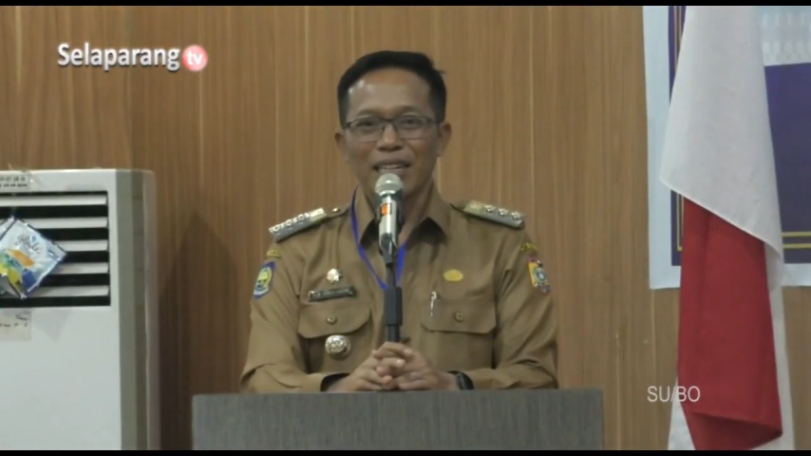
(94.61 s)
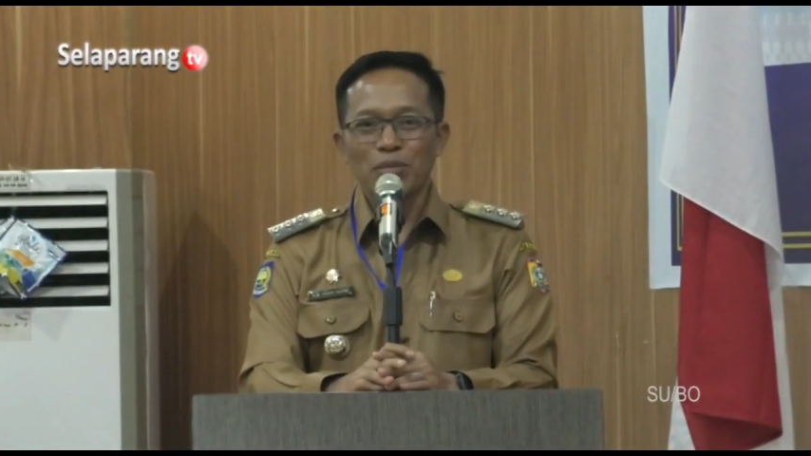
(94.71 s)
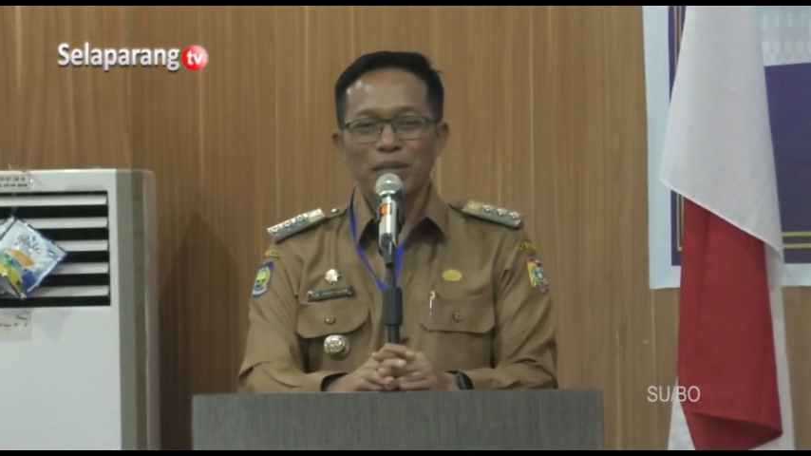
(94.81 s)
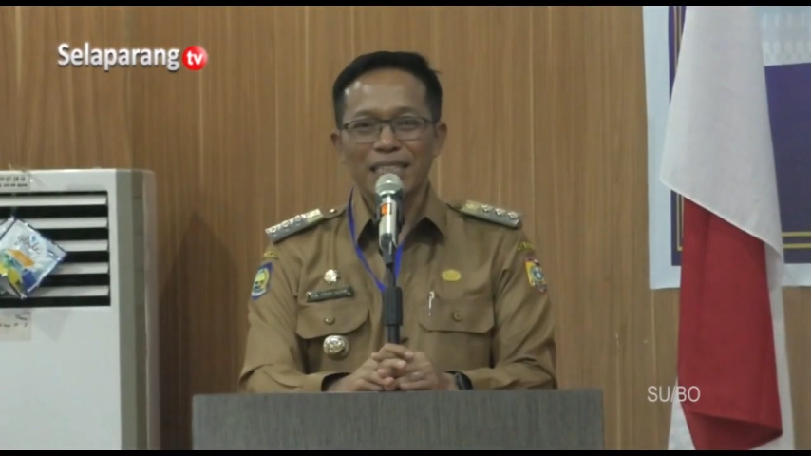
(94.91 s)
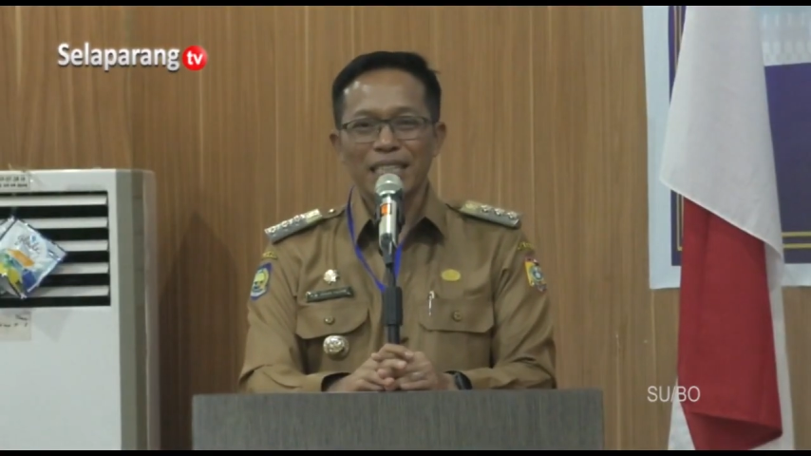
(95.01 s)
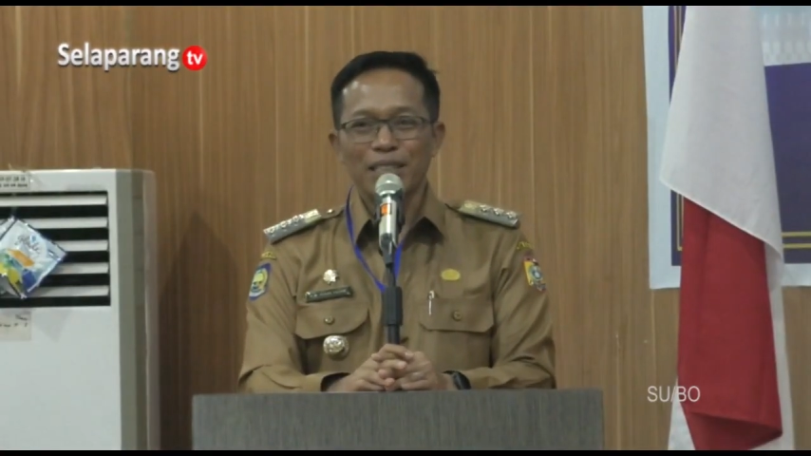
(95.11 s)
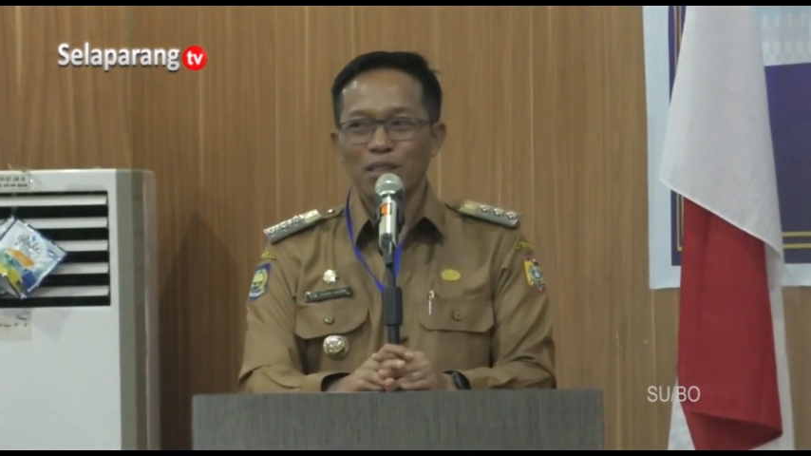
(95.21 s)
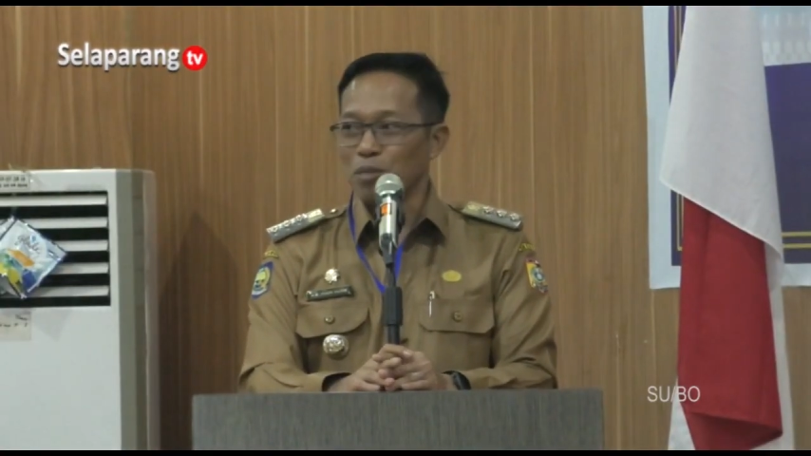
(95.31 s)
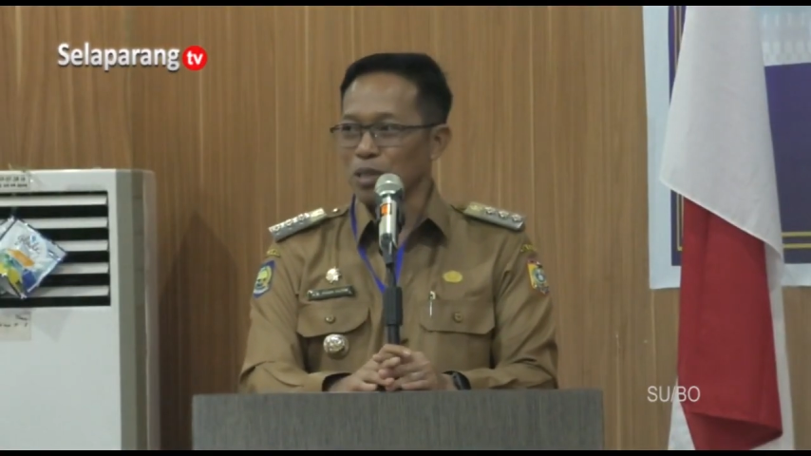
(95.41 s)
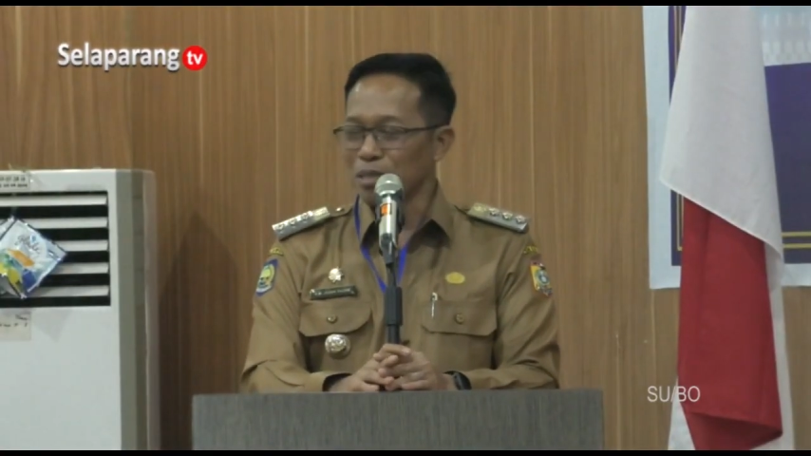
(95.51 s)
Kabupaten
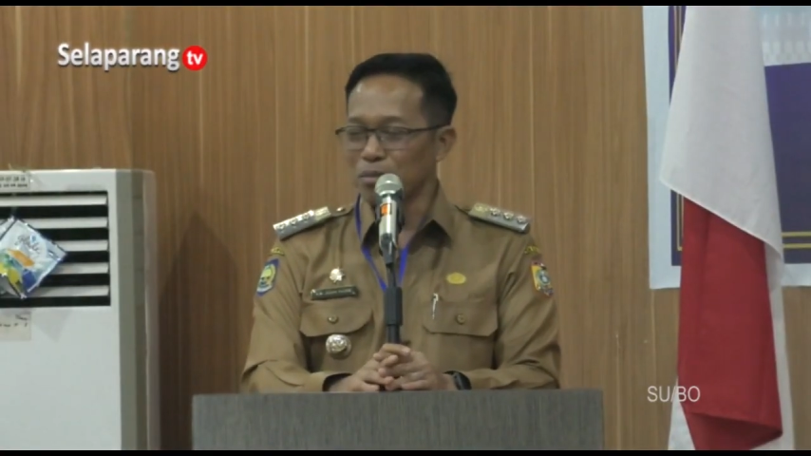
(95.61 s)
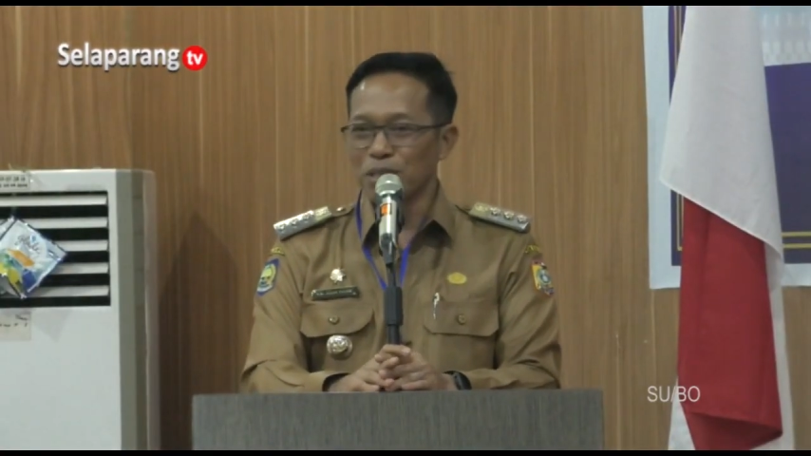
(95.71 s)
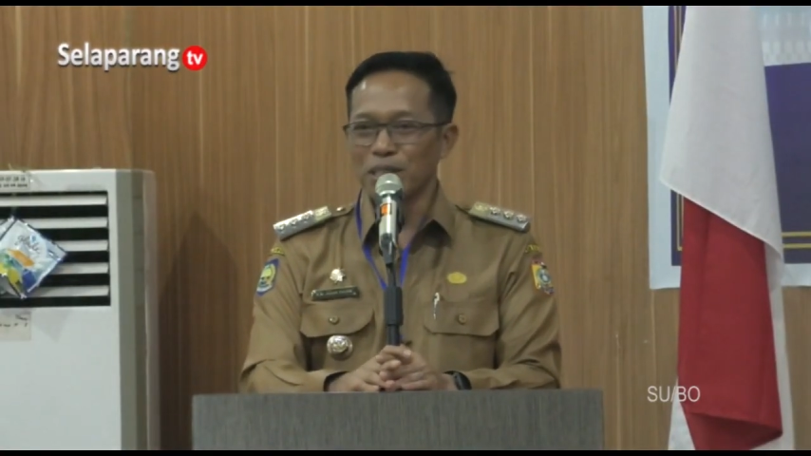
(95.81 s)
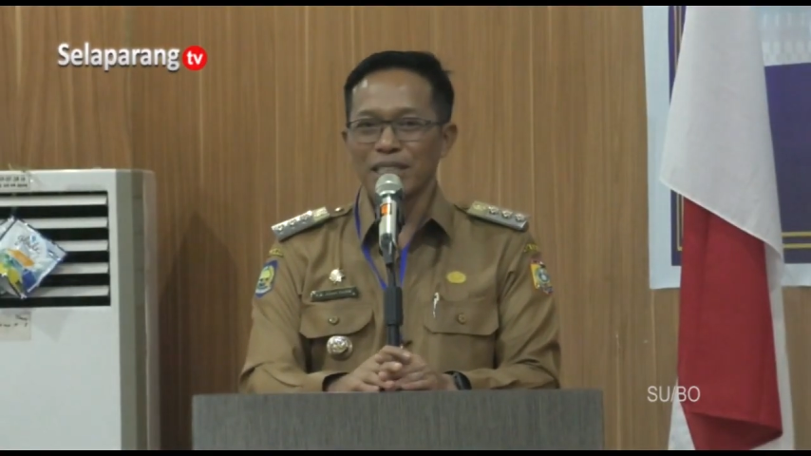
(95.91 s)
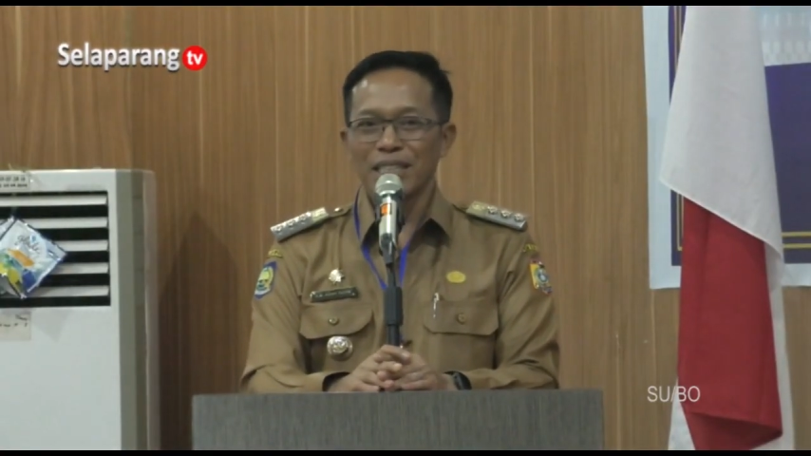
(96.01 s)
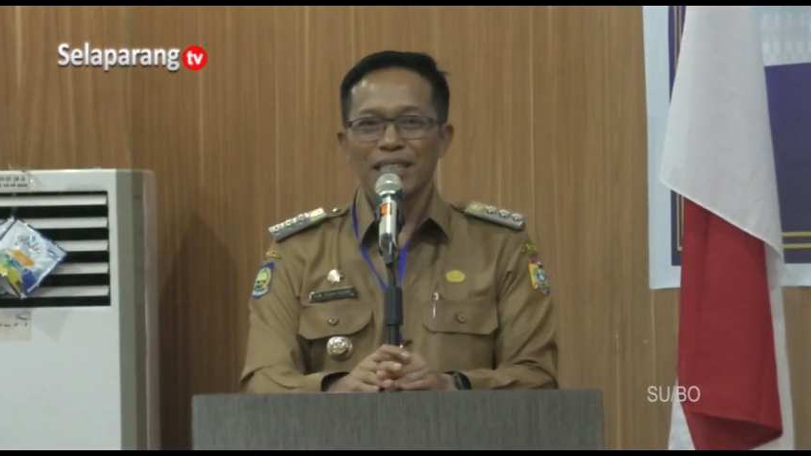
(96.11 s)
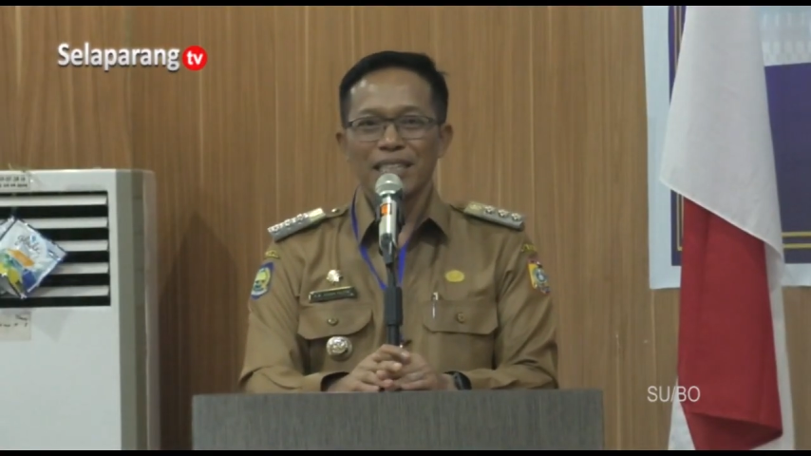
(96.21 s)
Lombok Timur,